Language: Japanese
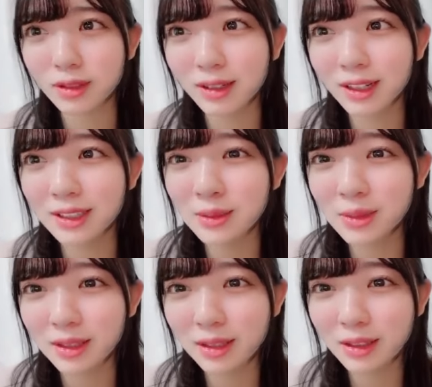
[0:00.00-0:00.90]
初め
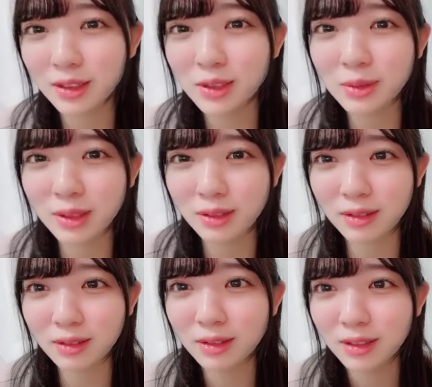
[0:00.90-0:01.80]
て初めてか
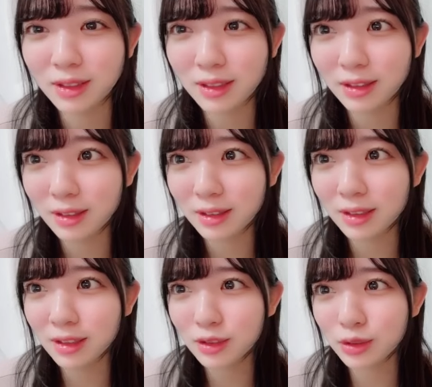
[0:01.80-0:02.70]

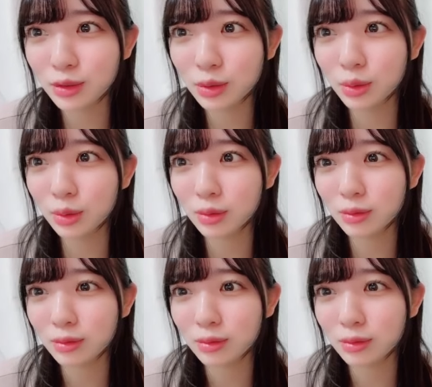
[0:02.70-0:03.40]
えすごっ